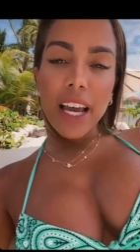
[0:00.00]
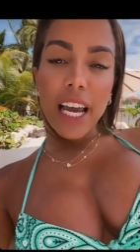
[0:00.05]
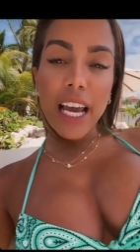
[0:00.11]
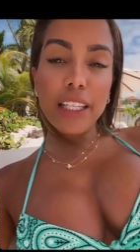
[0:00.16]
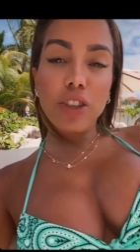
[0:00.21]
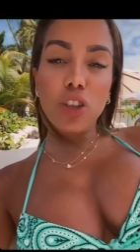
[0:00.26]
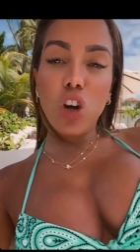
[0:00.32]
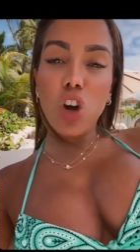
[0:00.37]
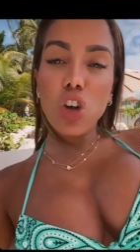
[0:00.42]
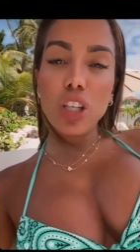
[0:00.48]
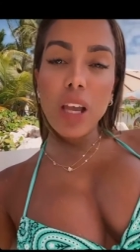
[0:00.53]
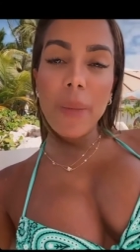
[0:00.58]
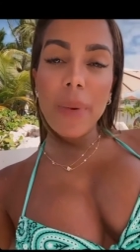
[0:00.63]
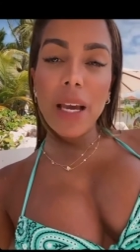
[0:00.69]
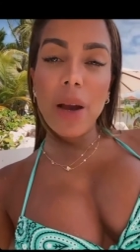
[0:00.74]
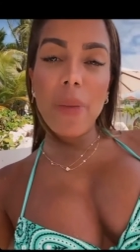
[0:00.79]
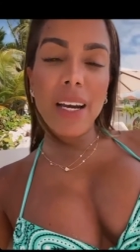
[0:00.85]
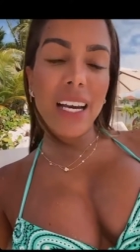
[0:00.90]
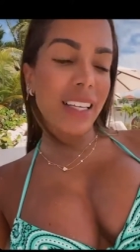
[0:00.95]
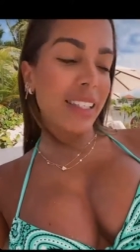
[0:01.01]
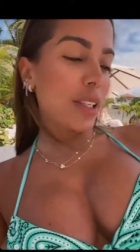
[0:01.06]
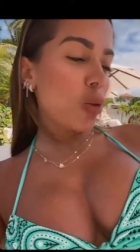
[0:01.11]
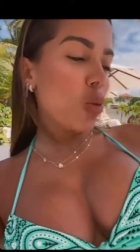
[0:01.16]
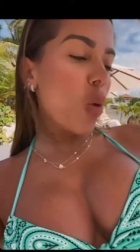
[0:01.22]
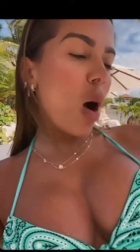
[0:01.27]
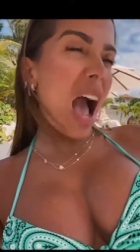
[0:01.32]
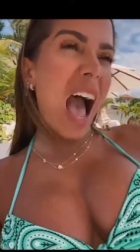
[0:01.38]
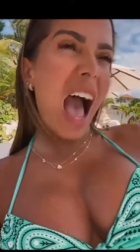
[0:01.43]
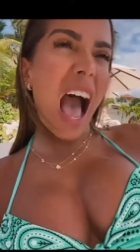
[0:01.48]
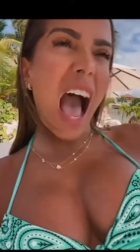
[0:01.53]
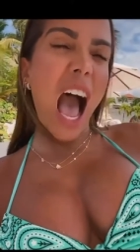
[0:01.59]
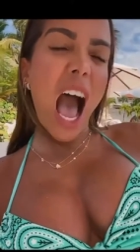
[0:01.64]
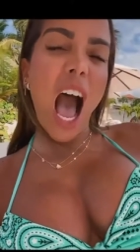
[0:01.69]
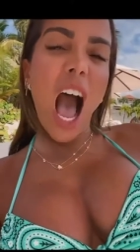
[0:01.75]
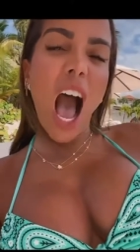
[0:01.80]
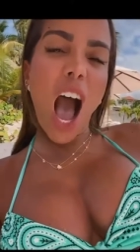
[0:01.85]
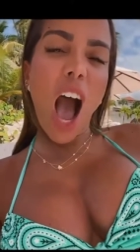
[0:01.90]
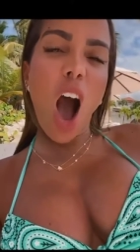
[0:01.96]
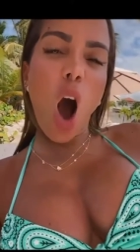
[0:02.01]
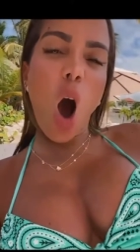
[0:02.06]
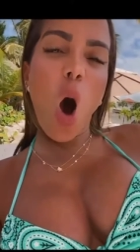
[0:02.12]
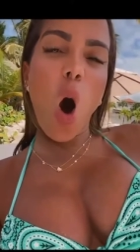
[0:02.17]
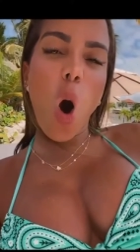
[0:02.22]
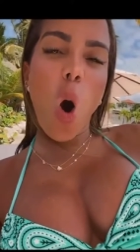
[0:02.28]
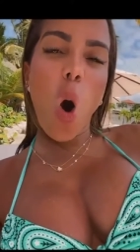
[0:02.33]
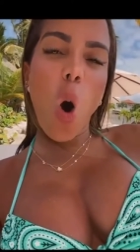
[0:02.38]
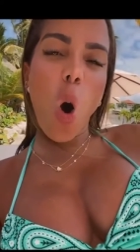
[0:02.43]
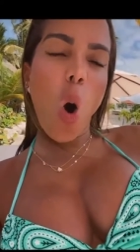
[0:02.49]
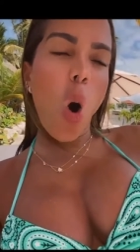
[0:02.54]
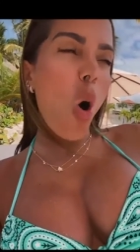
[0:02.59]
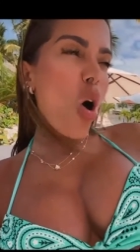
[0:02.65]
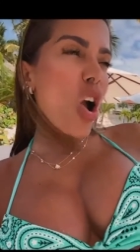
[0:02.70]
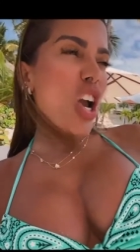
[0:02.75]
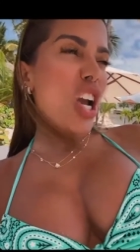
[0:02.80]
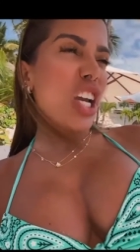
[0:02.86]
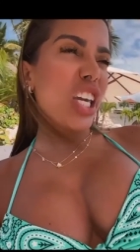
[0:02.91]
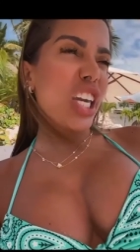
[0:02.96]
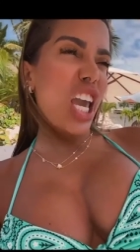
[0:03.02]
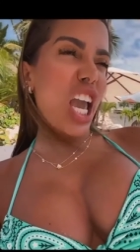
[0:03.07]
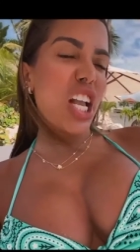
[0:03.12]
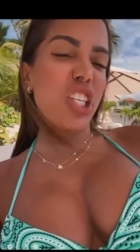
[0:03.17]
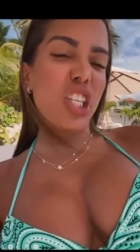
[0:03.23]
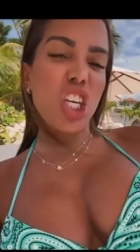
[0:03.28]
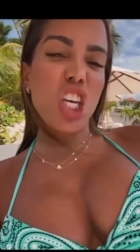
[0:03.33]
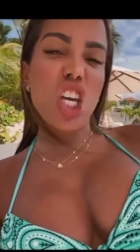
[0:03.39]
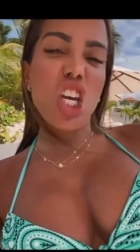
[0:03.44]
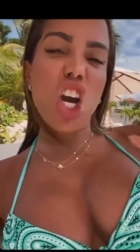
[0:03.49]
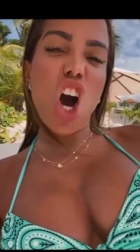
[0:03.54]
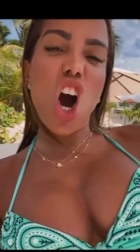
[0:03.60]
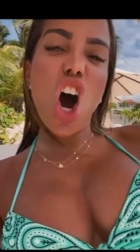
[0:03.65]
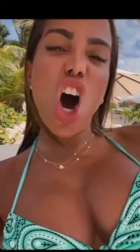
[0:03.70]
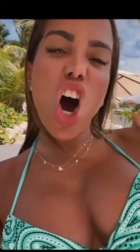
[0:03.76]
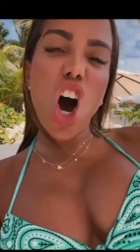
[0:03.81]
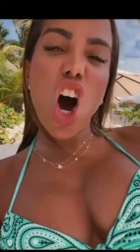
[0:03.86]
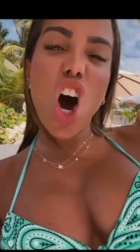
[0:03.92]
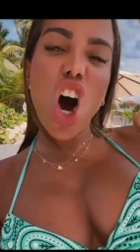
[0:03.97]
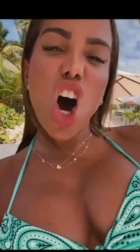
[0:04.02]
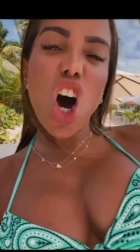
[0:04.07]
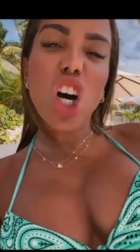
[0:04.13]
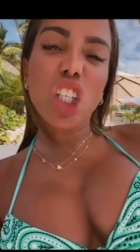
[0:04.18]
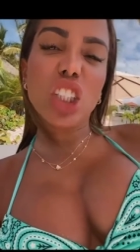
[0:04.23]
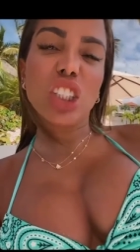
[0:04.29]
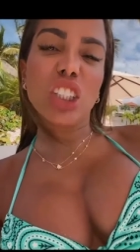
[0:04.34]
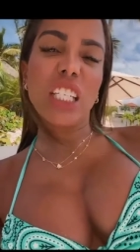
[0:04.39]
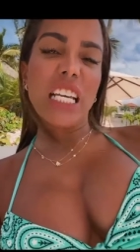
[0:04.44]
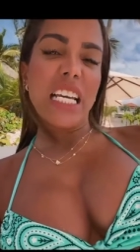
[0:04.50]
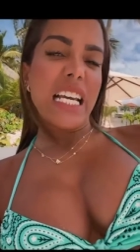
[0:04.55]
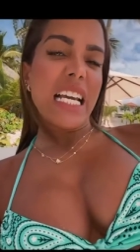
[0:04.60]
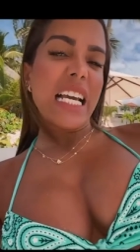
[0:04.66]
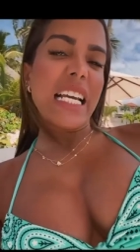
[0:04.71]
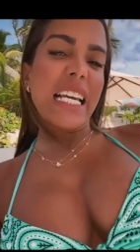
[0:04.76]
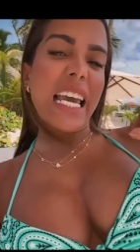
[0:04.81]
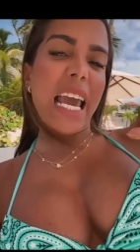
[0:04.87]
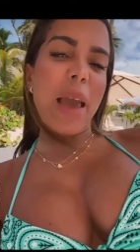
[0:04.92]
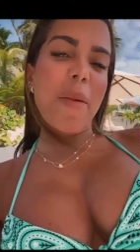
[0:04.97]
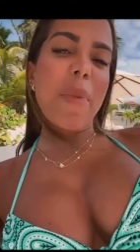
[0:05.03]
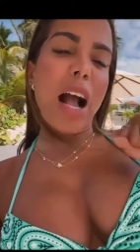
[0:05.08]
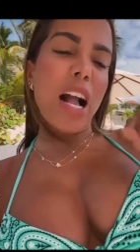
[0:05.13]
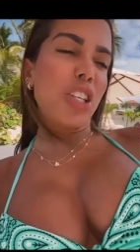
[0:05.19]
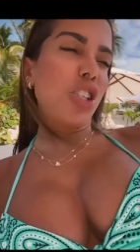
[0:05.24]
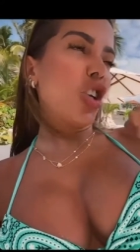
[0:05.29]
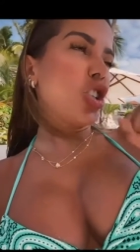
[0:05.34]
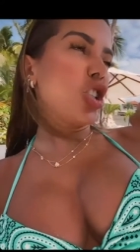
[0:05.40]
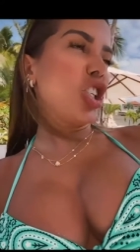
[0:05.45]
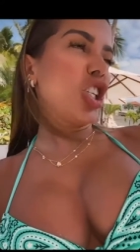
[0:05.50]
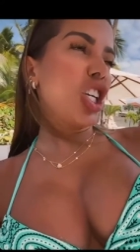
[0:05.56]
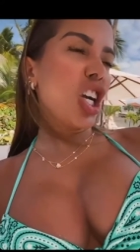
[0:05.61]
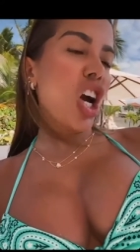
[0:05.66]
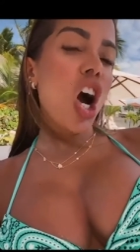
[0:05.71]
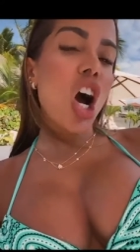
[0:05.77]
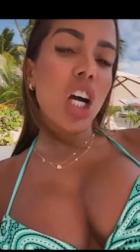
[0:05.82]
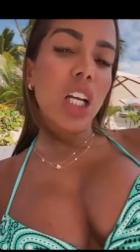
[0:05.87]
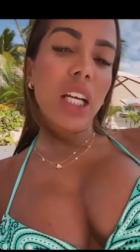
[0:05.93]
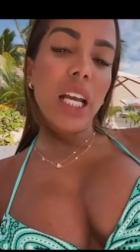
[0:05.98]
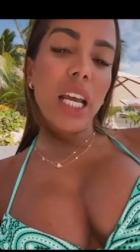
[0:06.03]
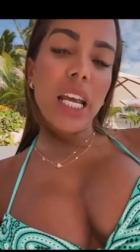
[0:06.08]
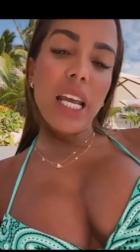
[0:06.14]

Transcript: Y todos los amigos van a decir, wow, qué chingón, qué macho chingón.